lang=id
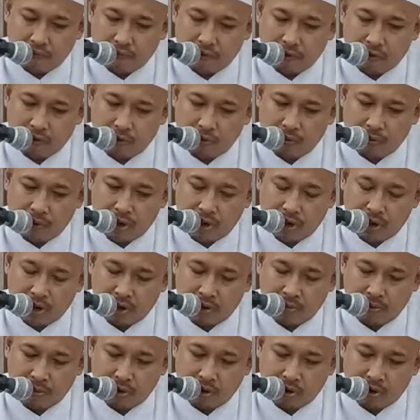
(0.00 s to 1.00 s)
Fa
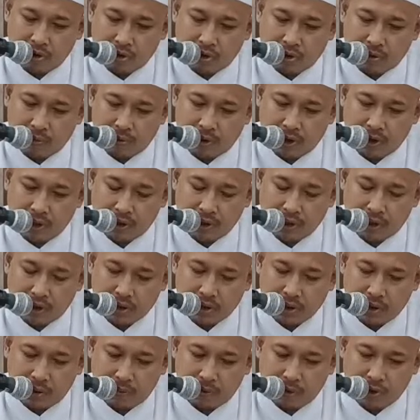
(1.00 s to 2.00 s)
umirna mongko diperintah
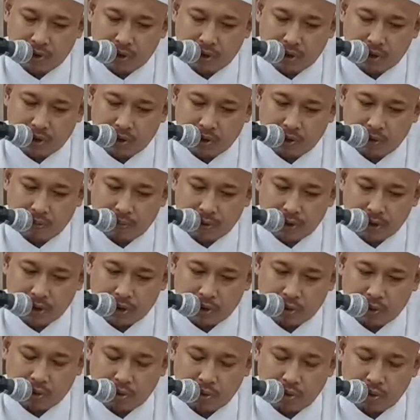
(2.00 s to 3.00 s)
sapa kita
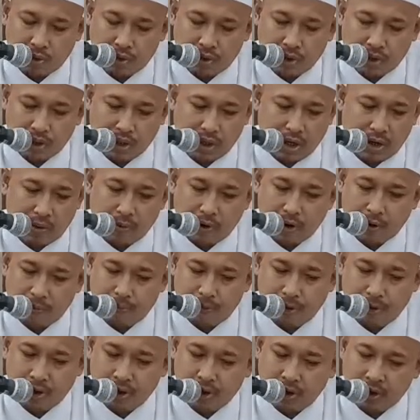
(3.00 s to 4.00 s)
bisukuti kelawan
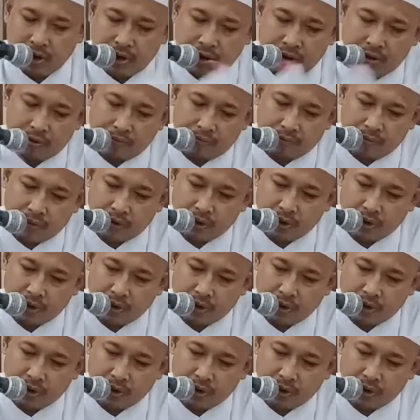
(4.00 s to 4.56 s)
meneng.